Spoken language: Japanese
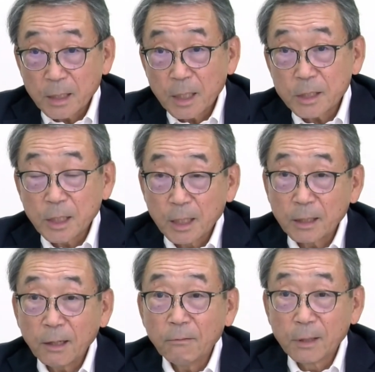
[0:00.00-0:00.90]
新しい案
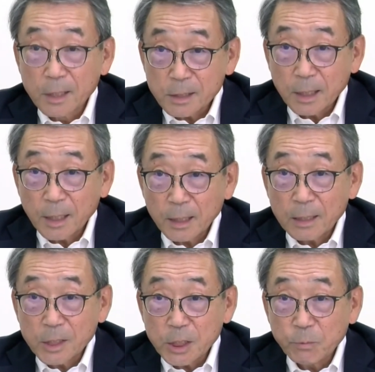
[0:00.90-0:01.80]
件はですね必
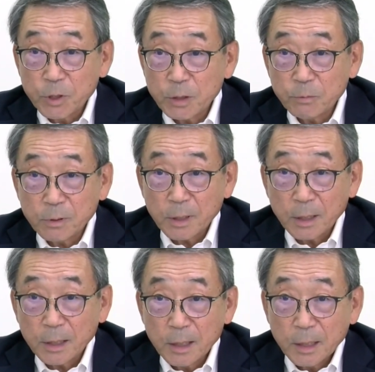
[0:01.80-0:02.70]
ずしも自分
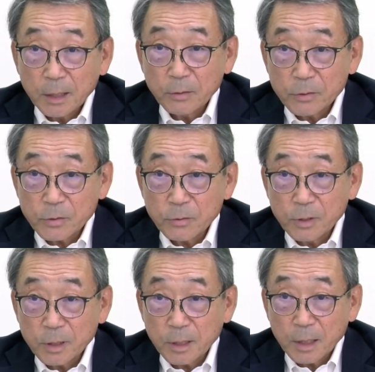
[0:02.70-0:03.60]
が要する
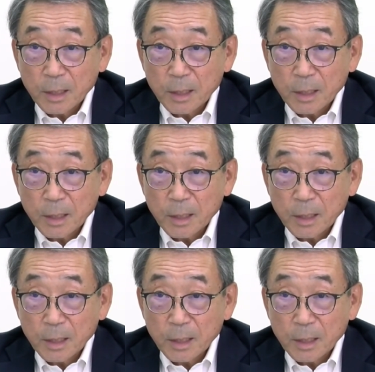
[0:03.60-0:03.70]
に、